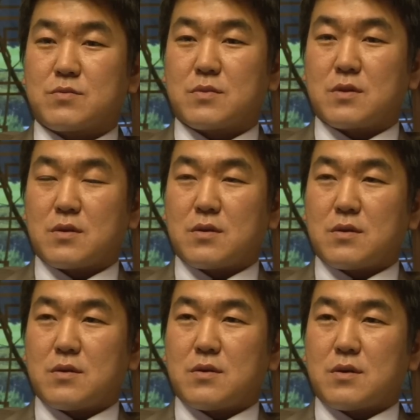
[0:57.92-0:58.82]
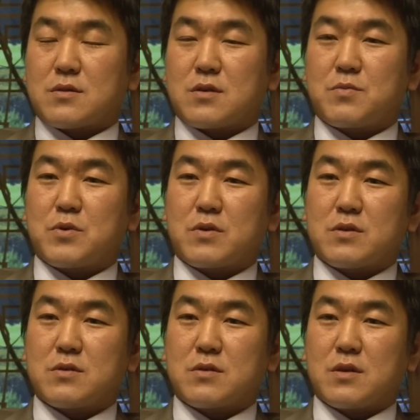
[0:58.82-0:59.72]
좀 한 세 편
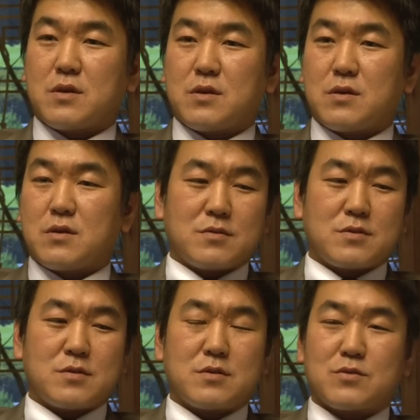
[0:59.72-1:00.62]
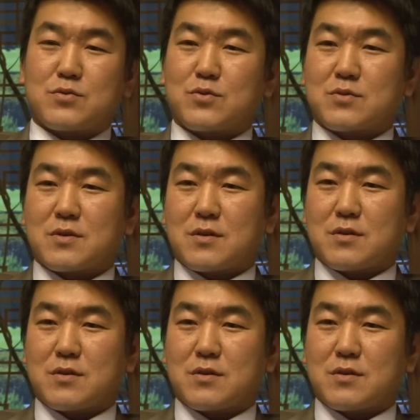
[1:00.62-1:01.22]
했는데 아, 실제 그쪽